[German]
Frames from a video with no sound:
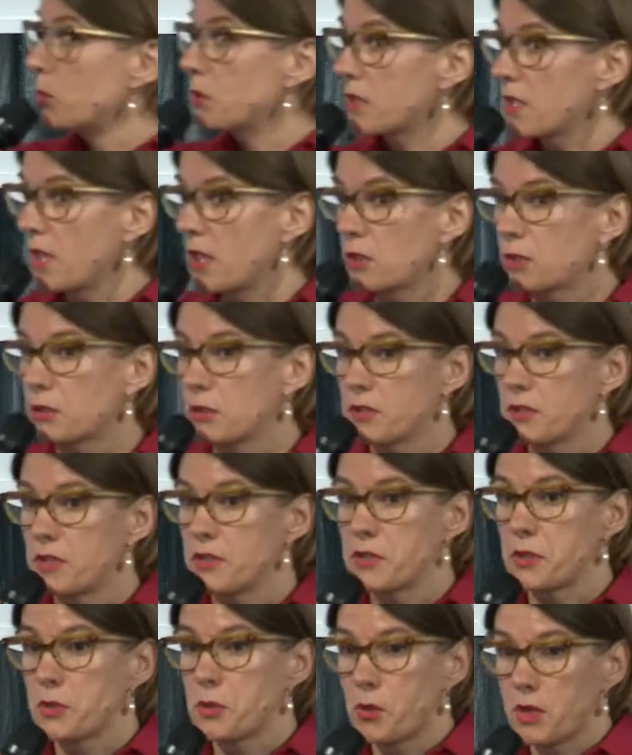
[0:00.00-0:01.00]
uns auch durch
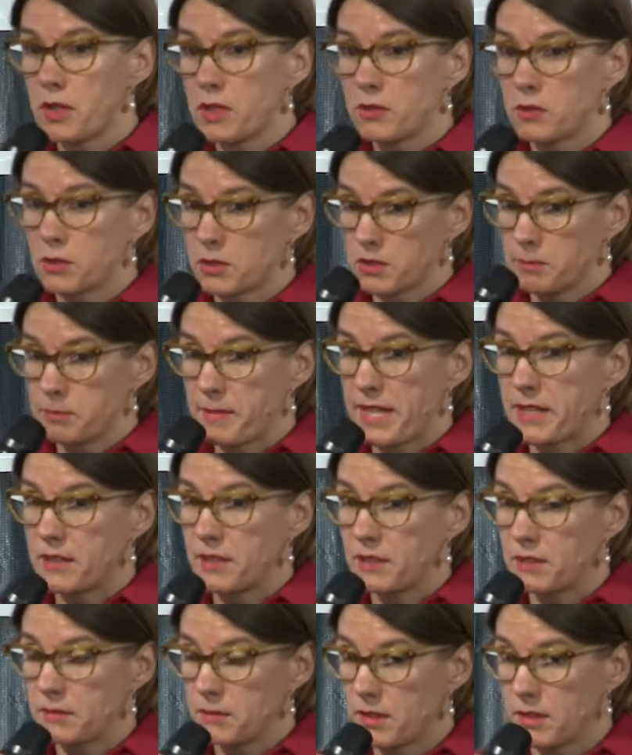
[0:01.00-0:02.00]
diese neuen oder
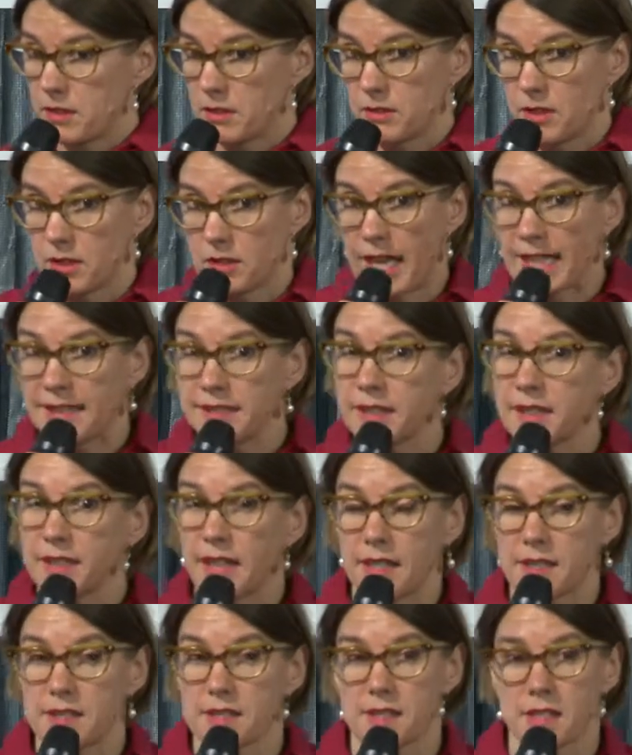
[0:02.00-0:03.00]
mehr äh, anderen
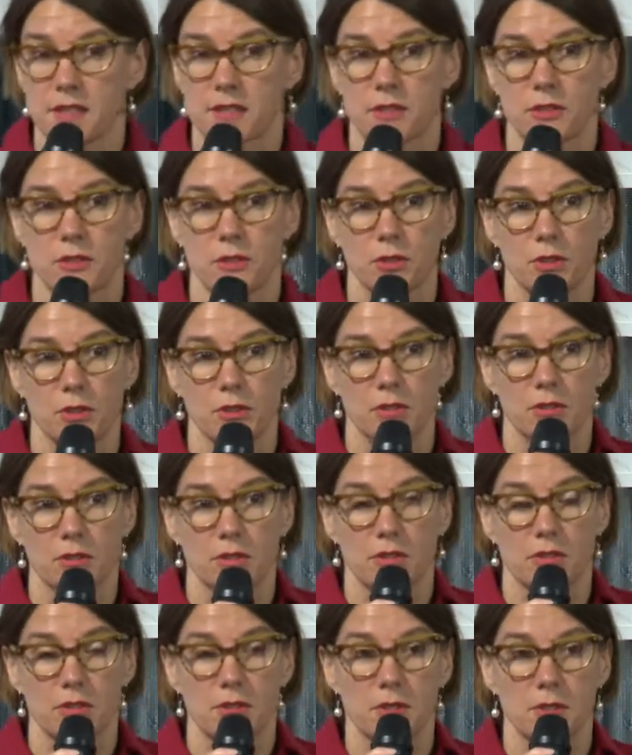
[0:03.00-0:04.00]
Ansätze
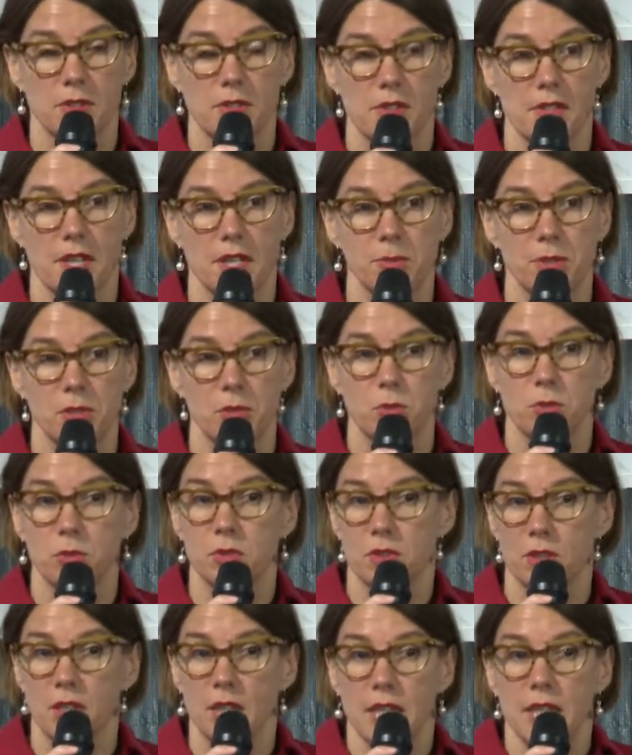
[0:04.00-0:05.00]
zur, zu
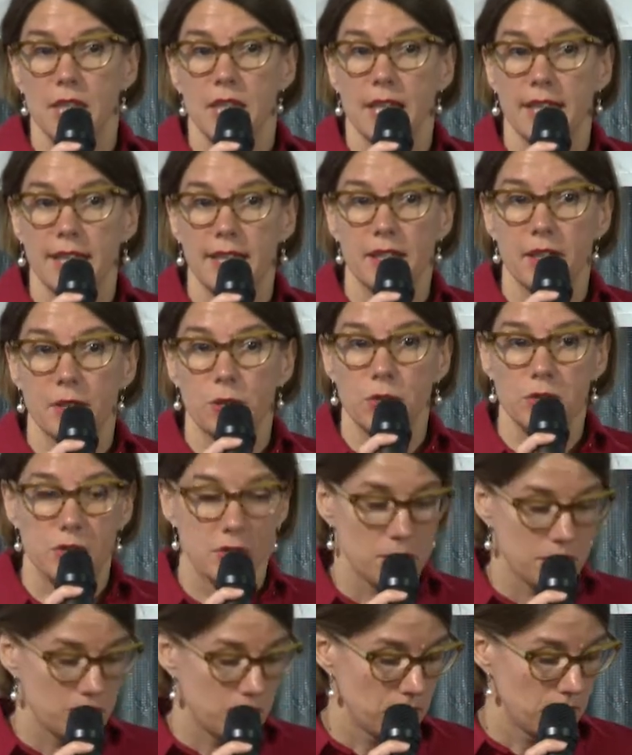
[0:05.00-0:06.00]
Designmethoden äh,
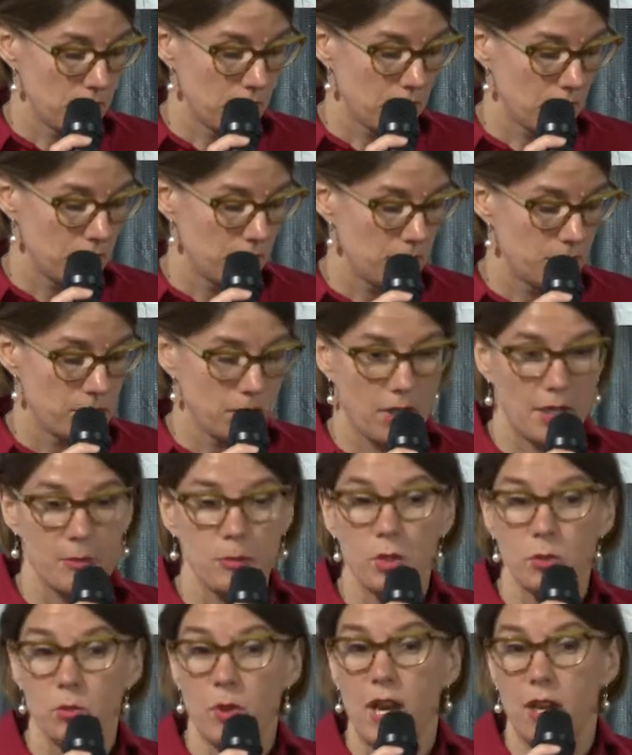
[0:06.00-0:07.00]
unser, unser
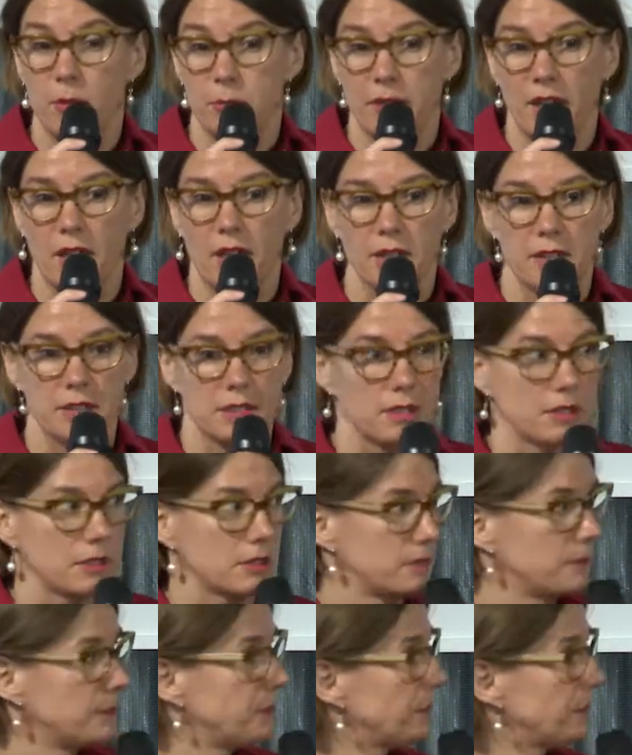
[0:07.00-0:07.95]
Repertoire bereichert.